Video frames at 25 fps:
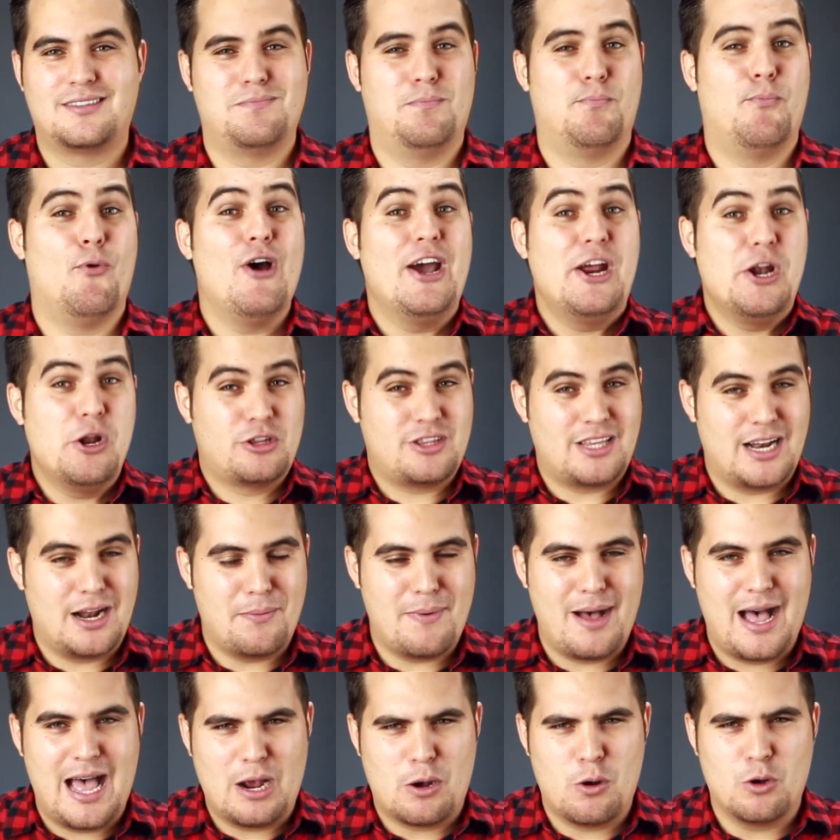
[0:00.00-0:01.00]
buenos
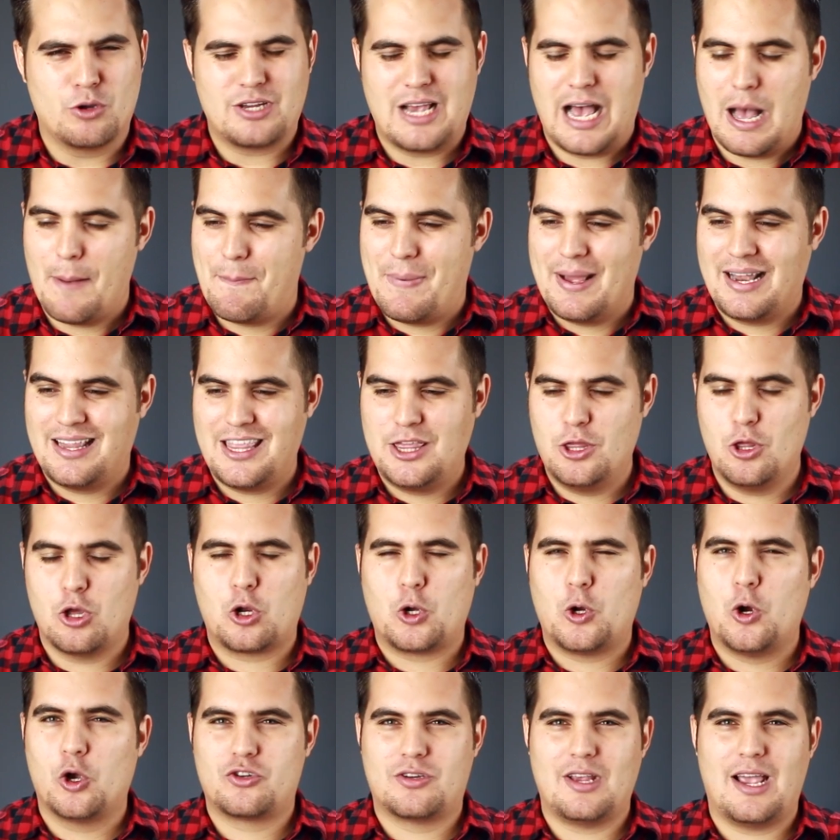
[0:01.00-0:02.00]
trabajos, has
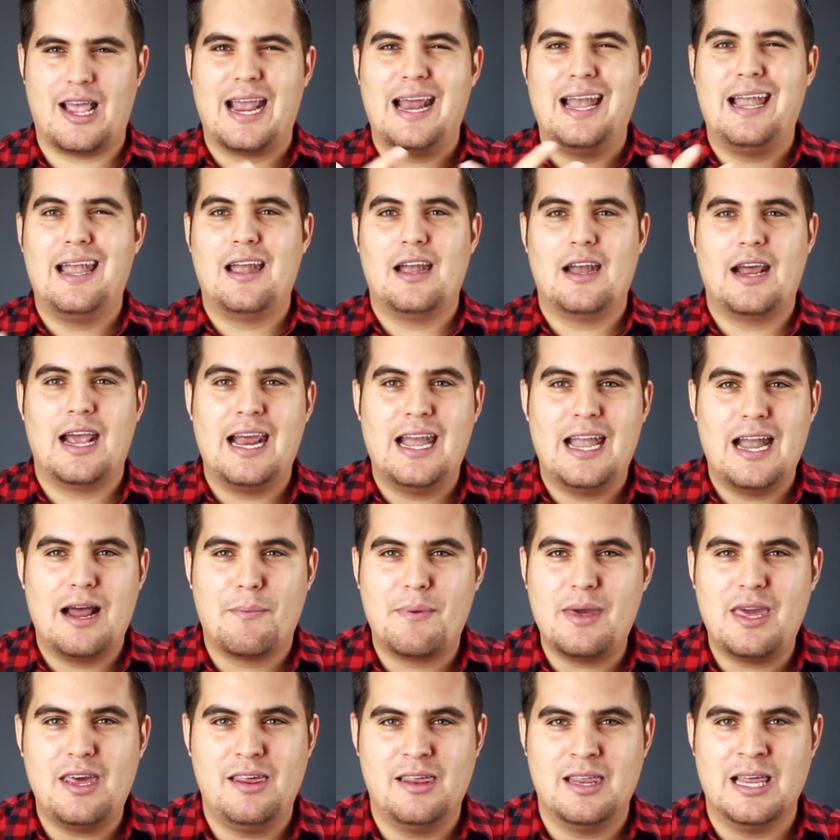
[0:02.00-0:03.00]
perdido cosas en, en la
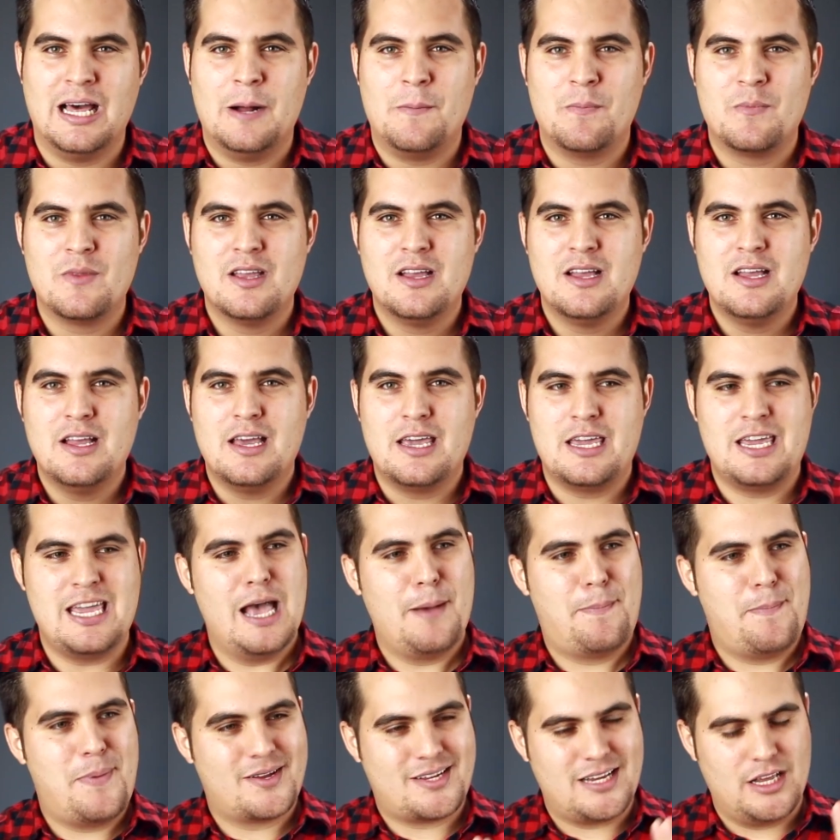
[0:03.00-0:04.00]
vida y
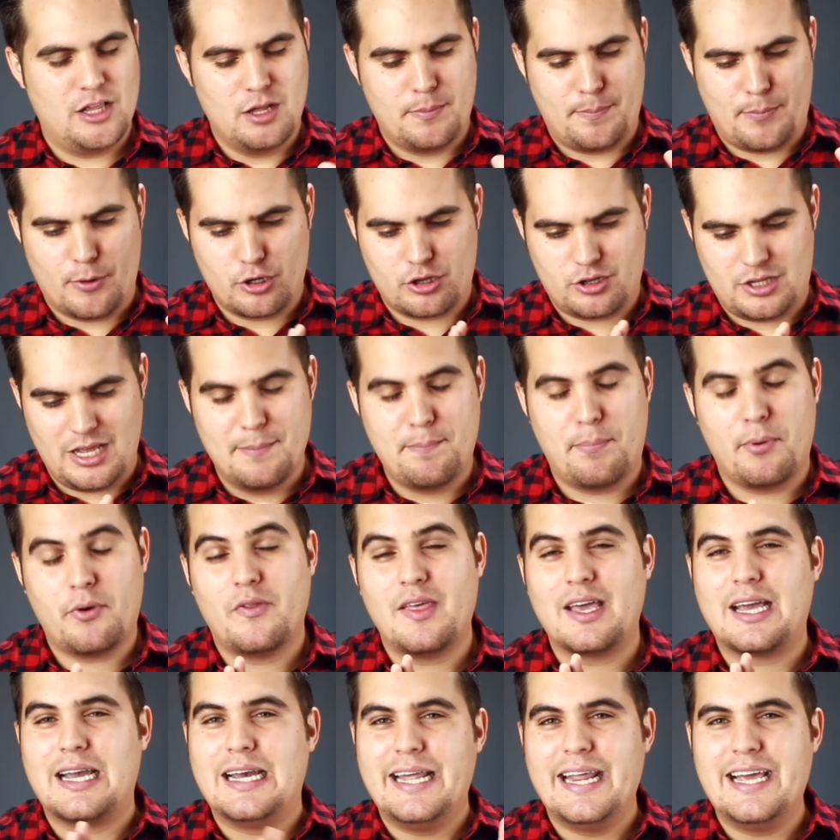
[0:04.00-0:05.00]
has pasado por
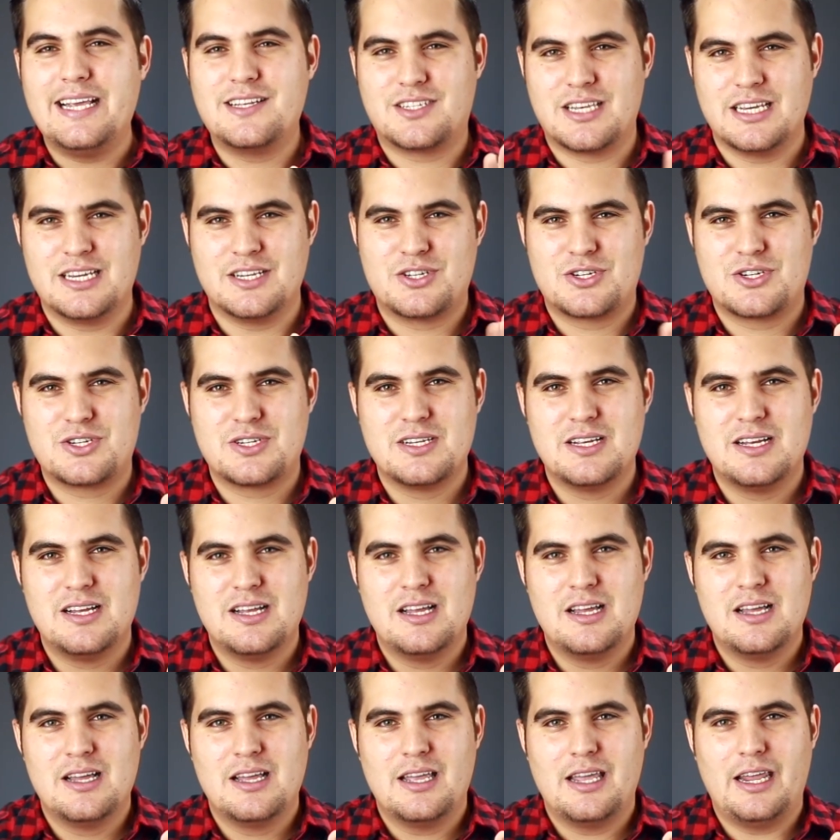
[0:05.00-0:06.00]
tiempos de crisis
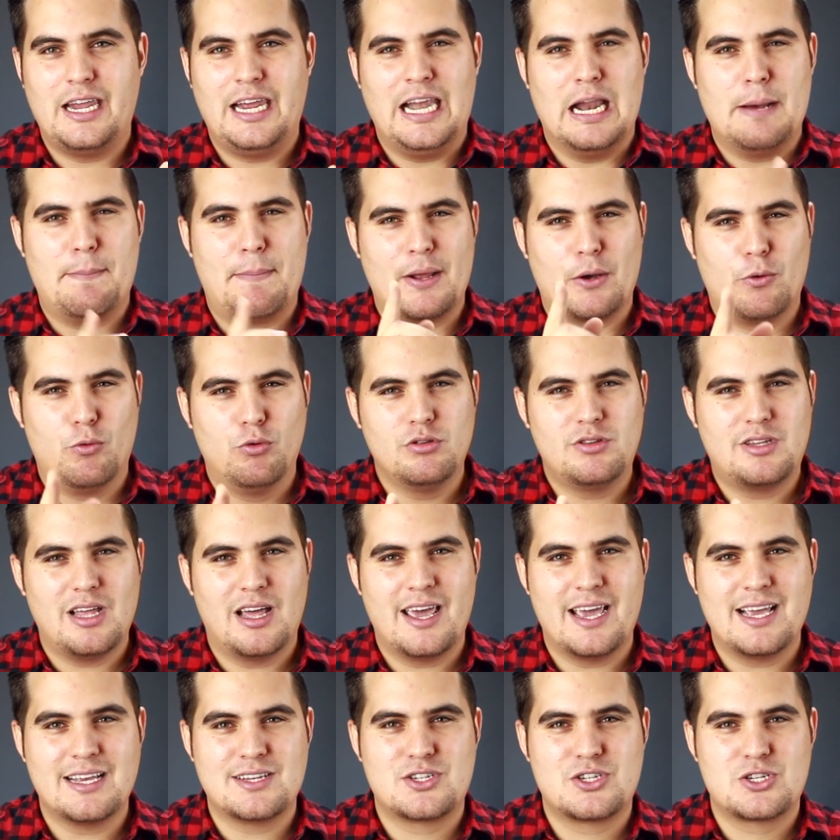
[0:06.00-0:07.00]
y la
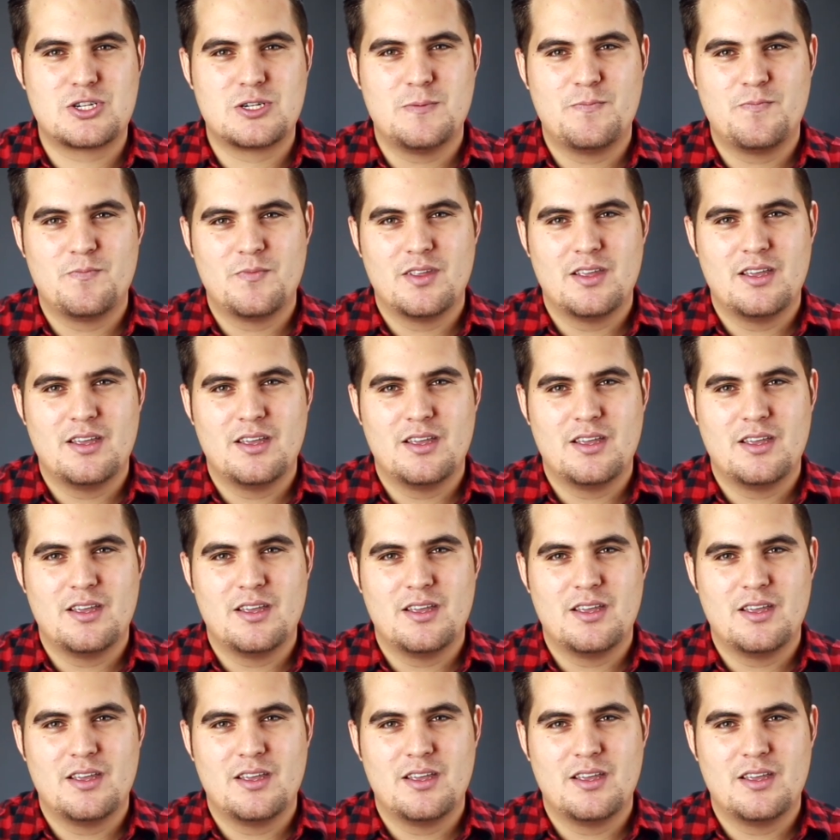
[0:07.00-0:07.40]
pregunta es,